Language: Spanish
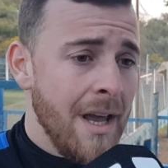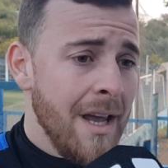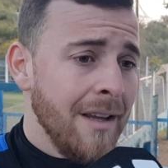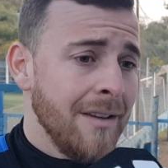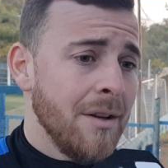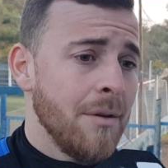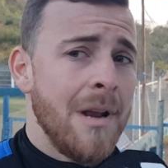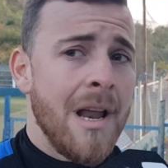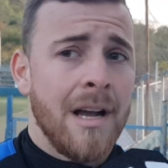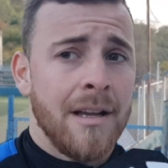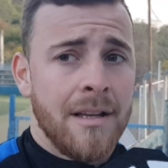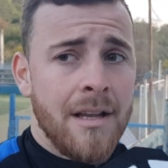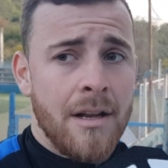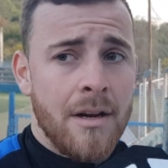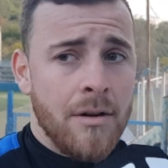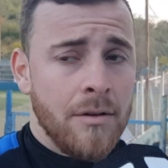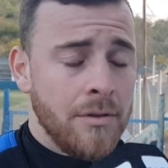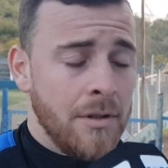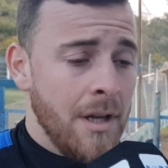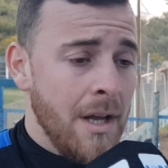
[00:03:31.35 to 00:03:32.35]
se
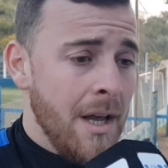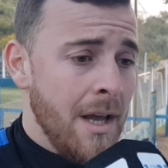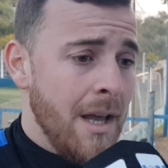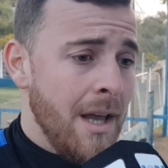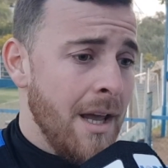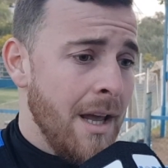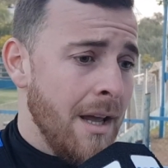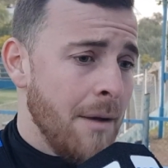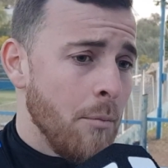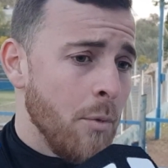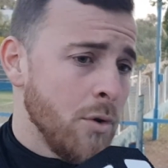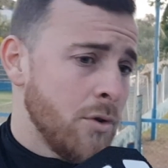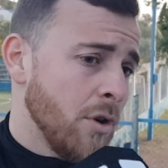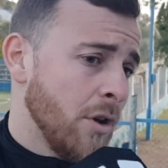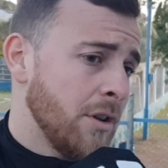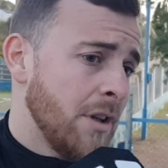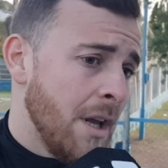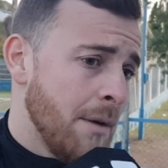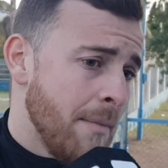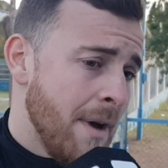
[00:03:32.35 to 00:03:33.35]
blanquearon eh,
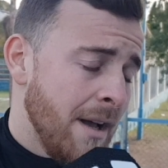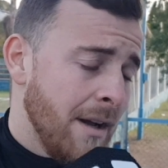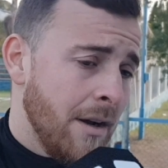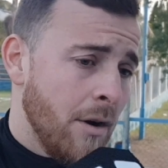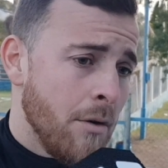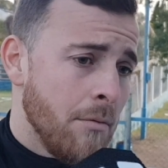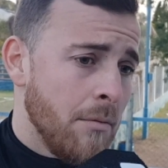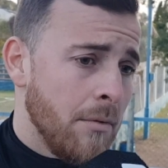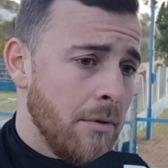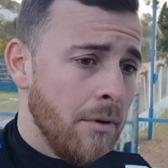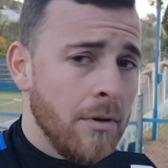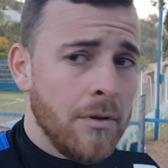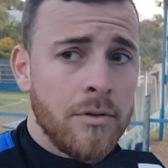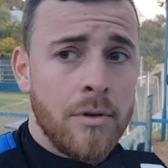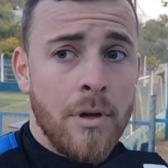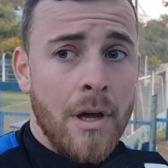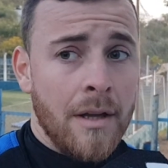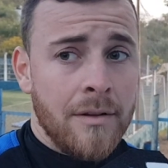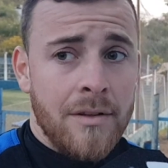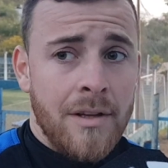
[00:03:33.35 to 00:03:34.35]
muchos temas como no
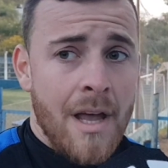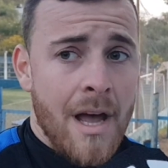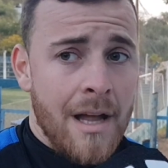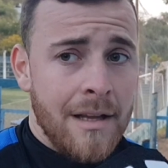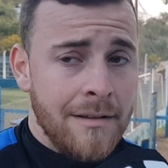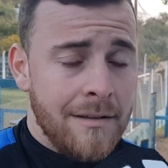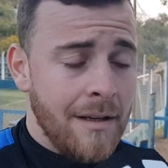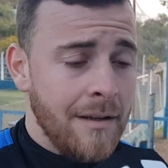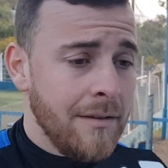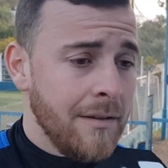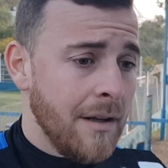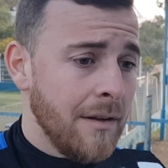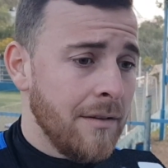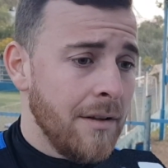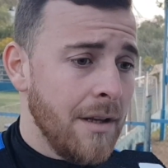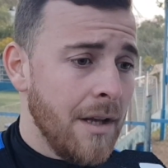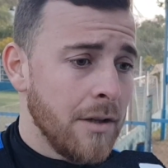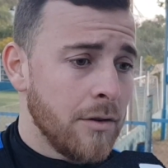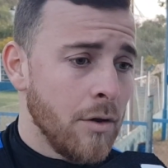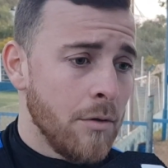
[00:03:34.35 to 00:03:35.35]
lo hacía antes,
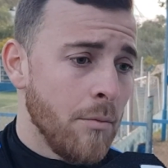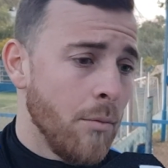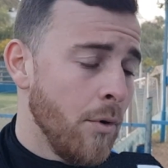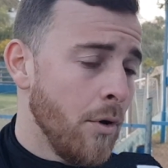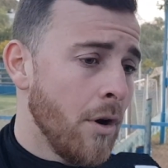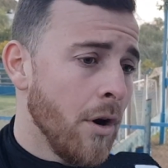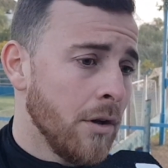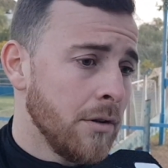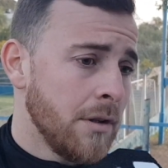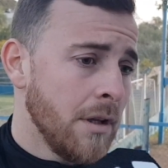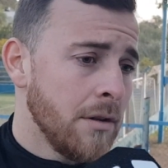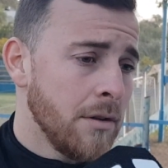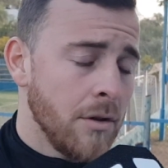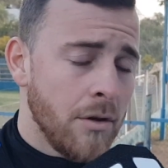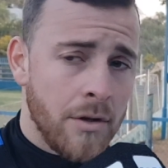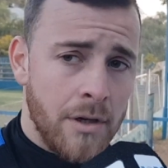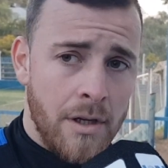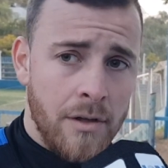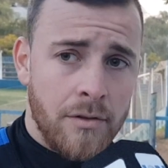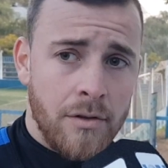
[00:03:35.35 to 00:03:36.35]
así que estoy muy contento
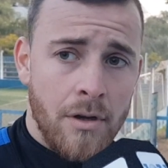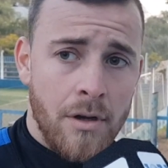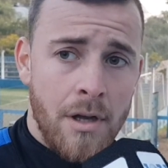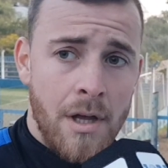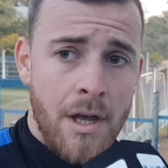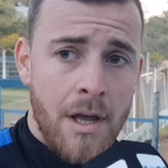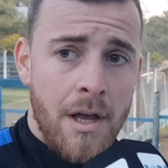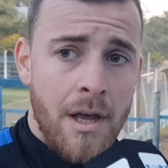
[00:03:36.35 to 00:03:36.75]
con eso,